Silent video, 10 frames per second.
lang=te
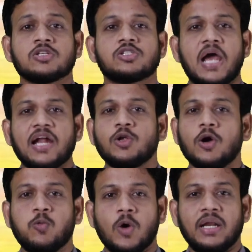స్టాట్యూ
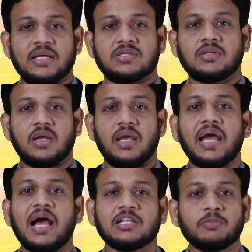ఆఫ్ వన్నెస్
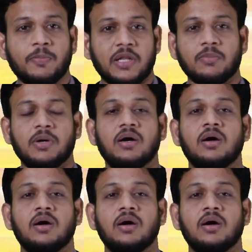ఏకాత్మ ప్రతిమ